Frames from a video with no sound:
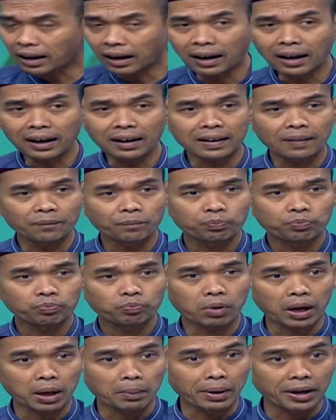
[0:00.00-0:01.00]
haram.
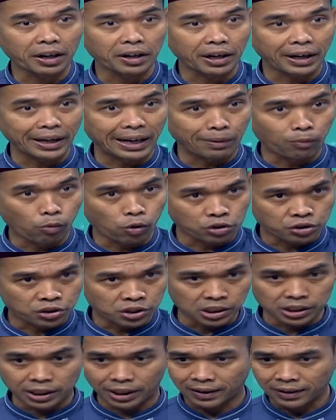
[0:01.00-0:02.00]
Bagaimana dengan
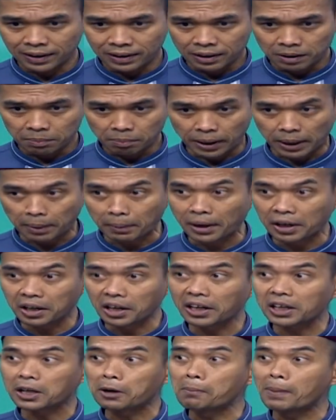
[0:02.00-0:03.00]
emosinya? Bagaimana
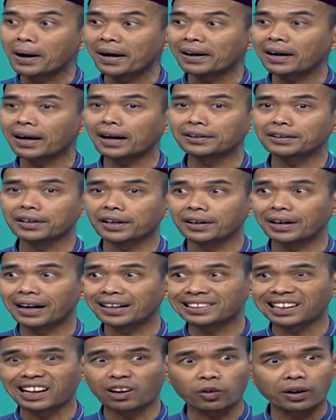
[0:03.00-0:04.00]
dengan kemarahannya?
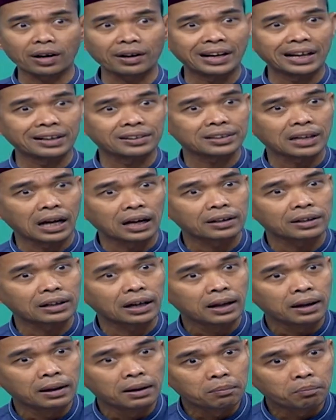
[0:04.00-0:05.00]
Datang orang nantang
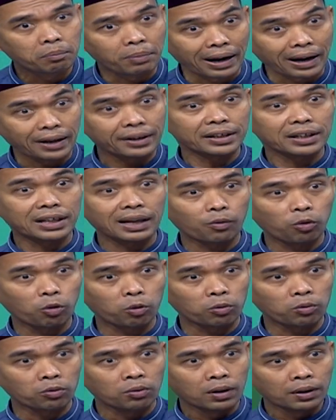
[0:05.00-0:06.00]
dia. Berani
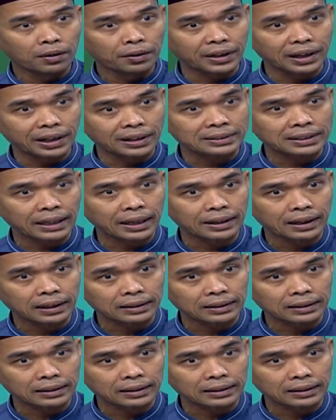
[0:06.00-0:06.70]
kamu dengan saya.